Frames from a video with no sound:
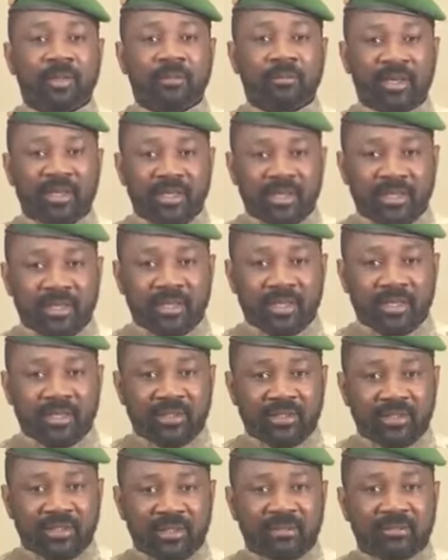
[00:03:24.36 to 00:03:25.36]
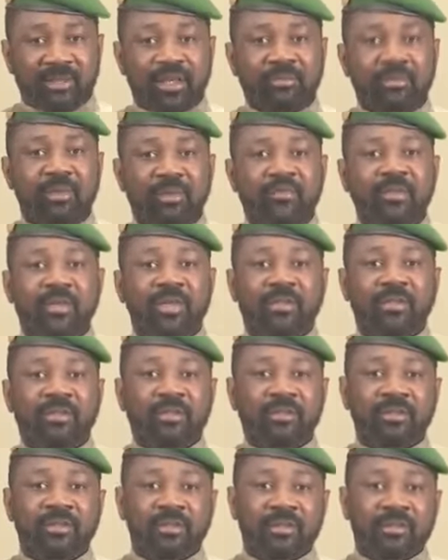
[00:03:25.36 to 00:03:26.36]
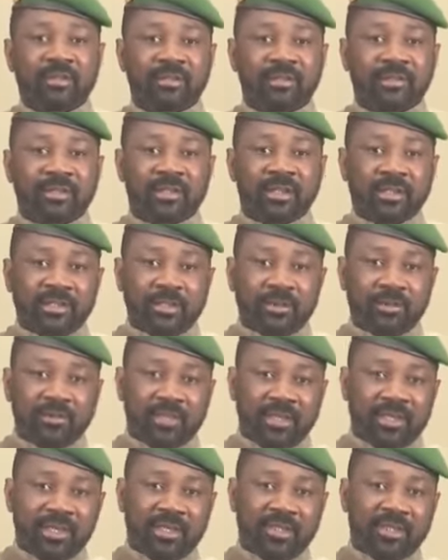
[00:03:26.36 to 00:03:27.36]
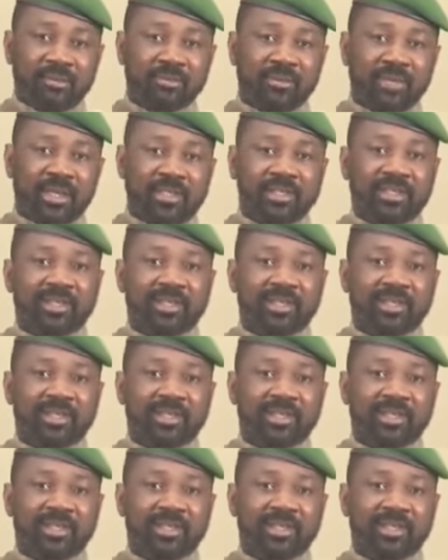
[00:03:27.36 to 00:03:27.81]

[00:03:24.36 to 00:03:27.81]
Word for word: En m'inclinant devant la mémoire des innocents lâchement